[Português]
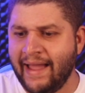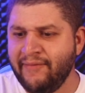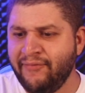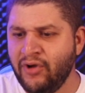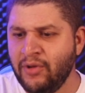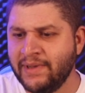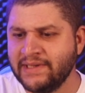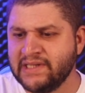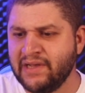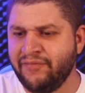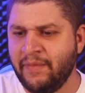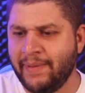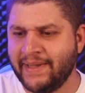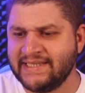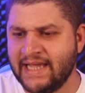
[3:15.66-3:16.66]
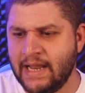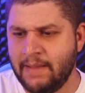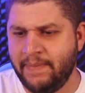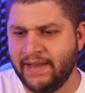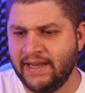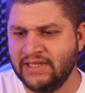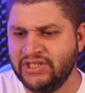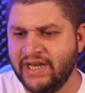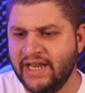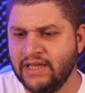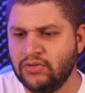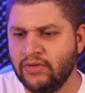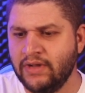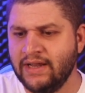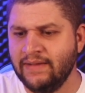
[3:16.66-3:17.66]
A informação foi passada pela
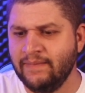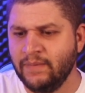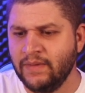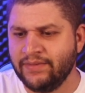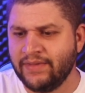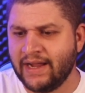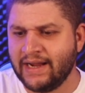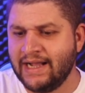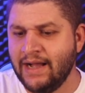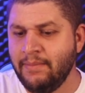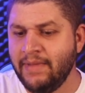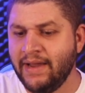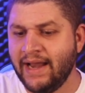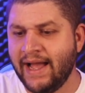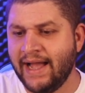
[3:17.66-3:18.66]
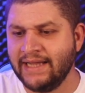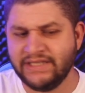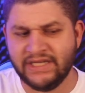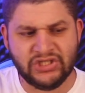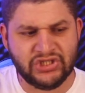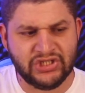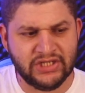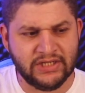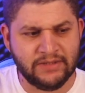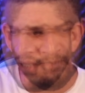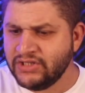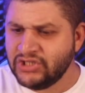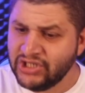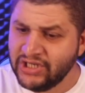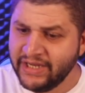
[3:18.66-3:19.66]
diretora da Câmara Argentina
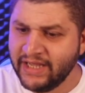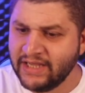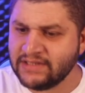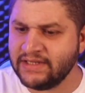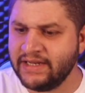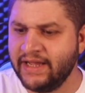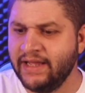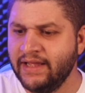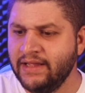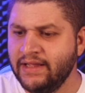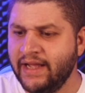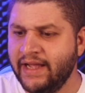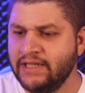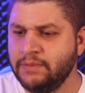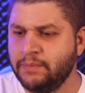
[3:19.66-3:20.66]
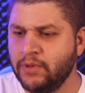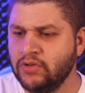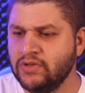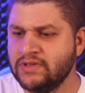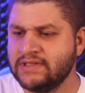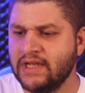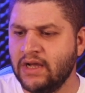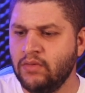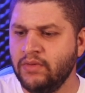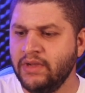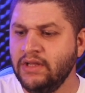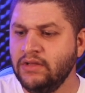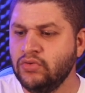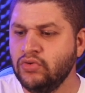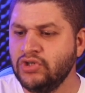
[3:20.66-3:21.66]
Chinesa, né? É de Produção,
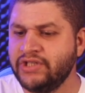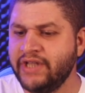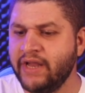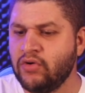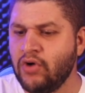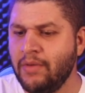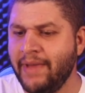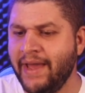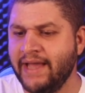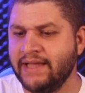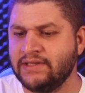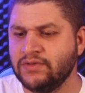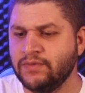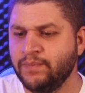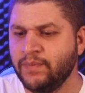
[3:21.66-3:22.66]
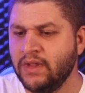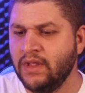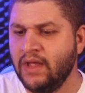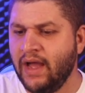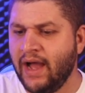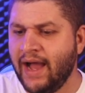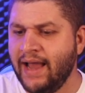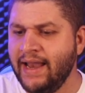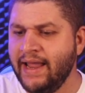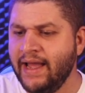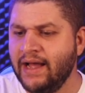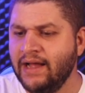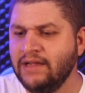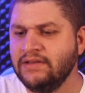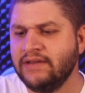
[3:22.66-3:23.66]
Indústria e Comércio. A
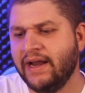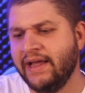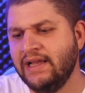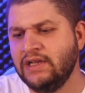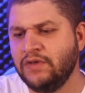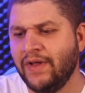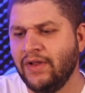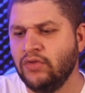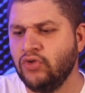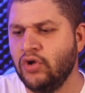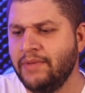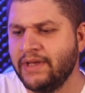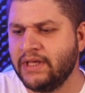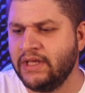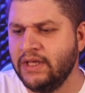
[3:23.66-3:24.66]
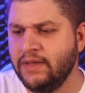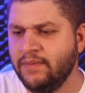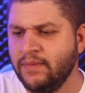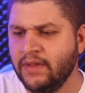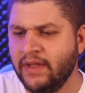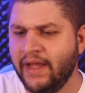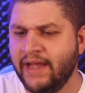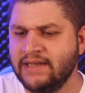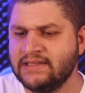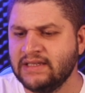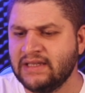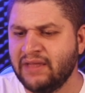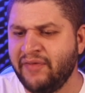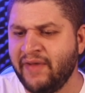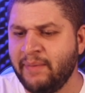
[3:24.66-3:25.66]
Alejandra, eles falam o nome aqui, é de
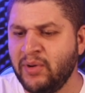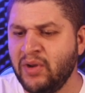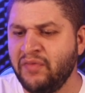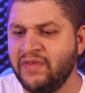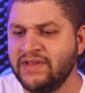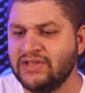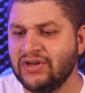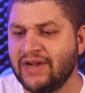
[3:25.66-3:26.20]
Santa Fé, província